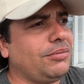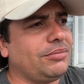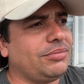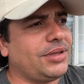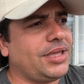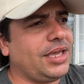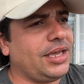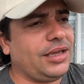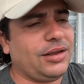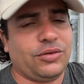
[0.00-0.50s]

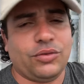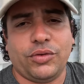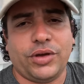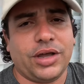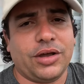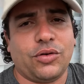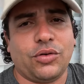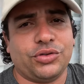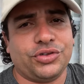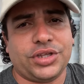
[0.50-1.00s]
que no he
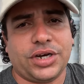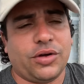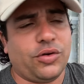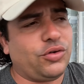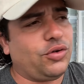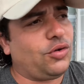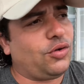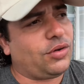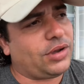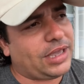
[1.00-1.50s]
encontrado
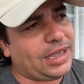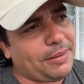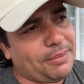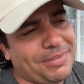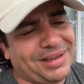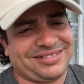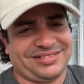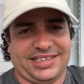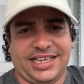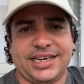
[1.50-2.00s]
yo, que es
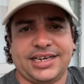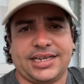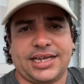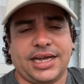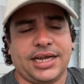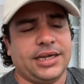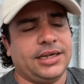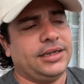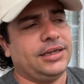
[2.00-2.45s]
más cerca.